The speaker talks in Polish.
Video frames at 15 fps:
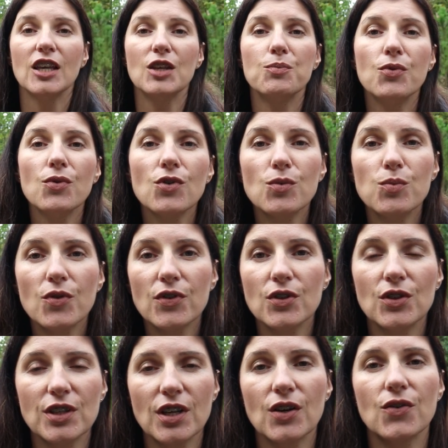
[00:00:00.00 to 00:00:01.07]
I Bóg mówi
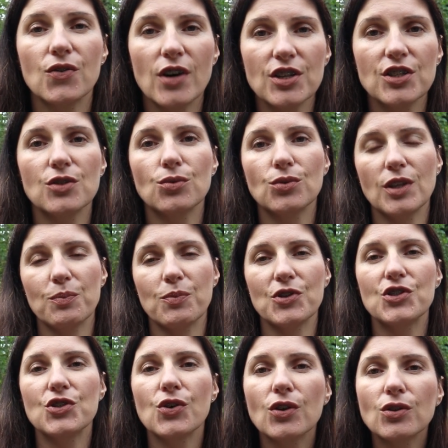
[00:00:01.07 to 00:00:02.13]
do niego właśnie tutaj
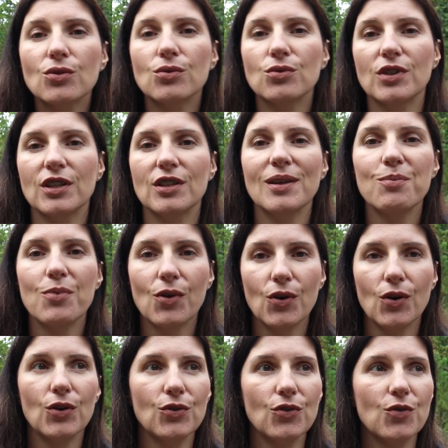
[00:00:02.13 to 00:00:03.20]
pośrodku tych
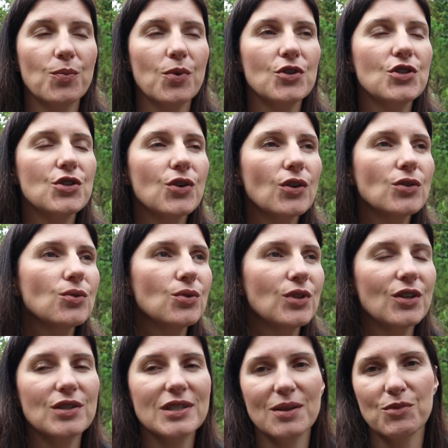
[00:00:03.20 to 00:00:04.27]
niepokojów, pośrodku
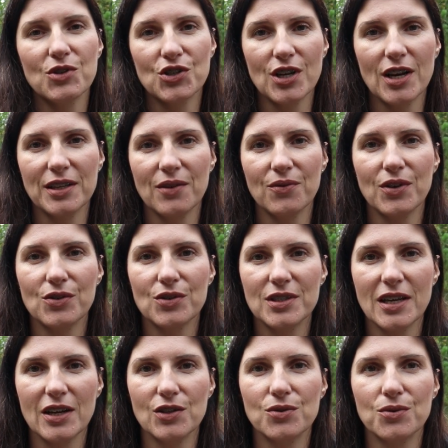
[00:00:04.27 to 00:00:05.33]
tego zamieszania w jego
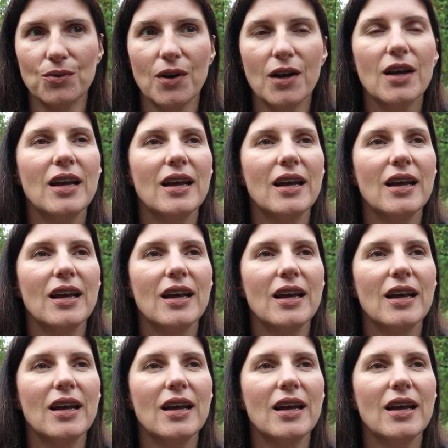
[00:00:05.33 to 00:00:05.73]
sercu,